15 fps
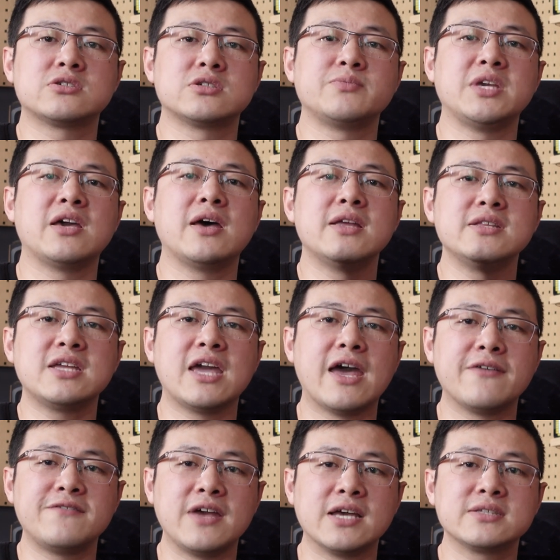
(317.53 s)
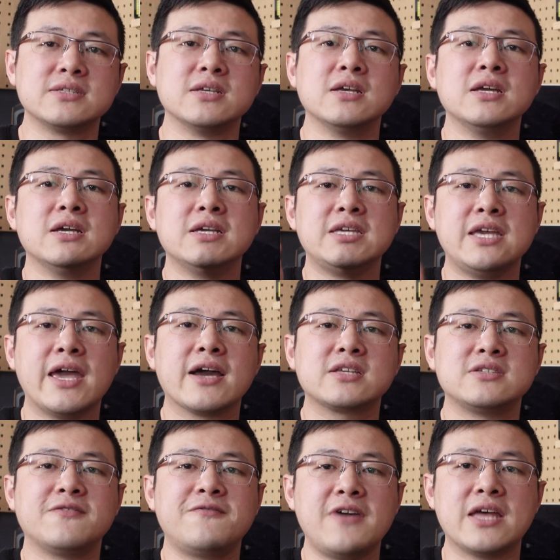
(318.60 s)
识别 NTFS、EX
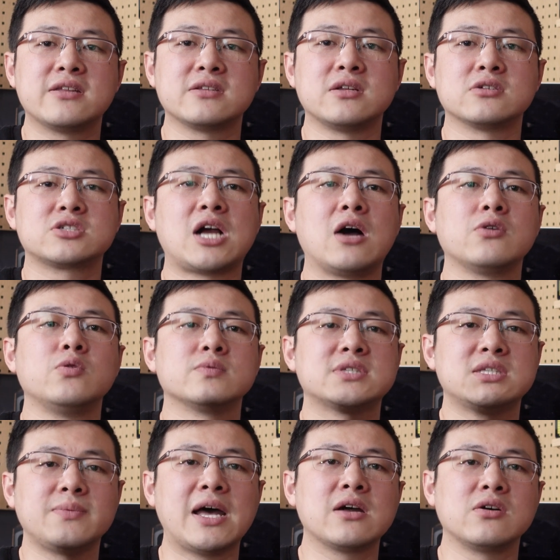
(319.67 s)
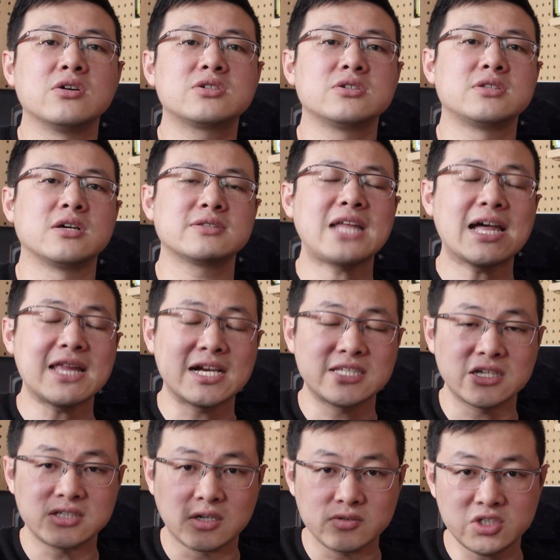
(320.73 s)
Fat 等常用磁盘格式等大大
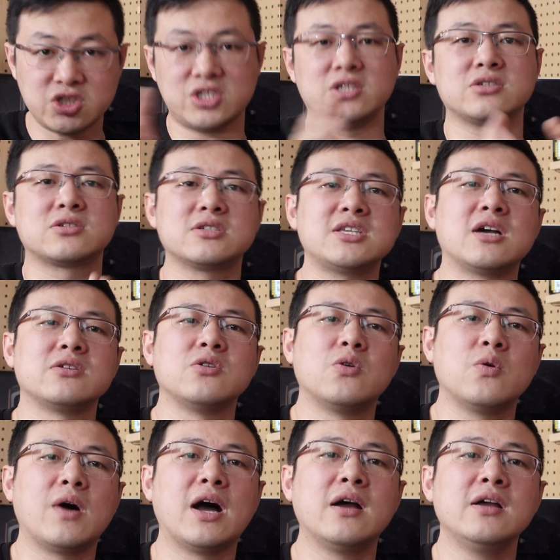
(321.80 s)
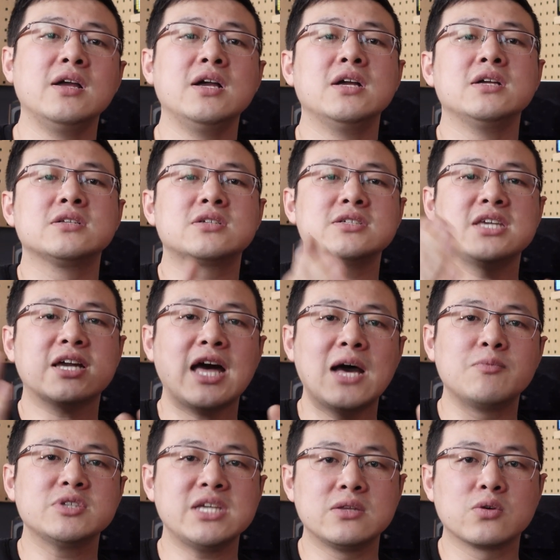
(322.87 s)
小小几十项优化。这些
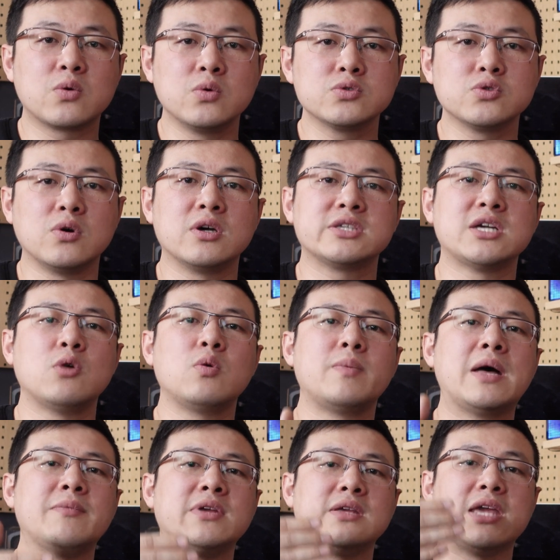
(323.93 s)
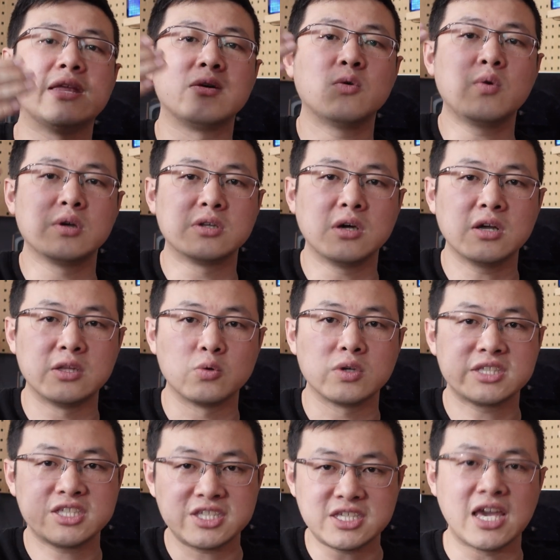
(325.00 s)
看不见的工作，小伙伴们也能获得很
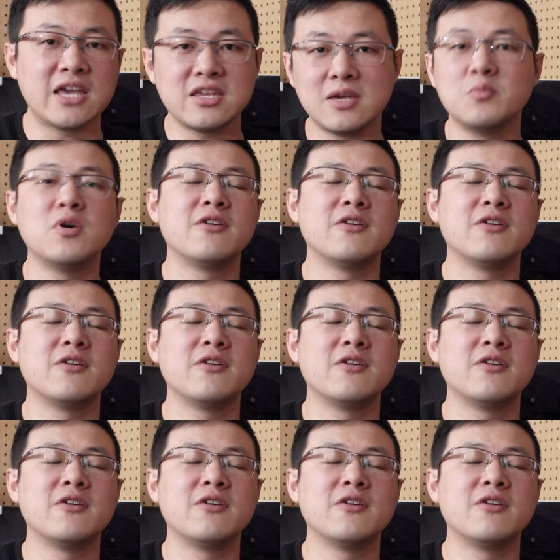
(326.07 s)
多潜移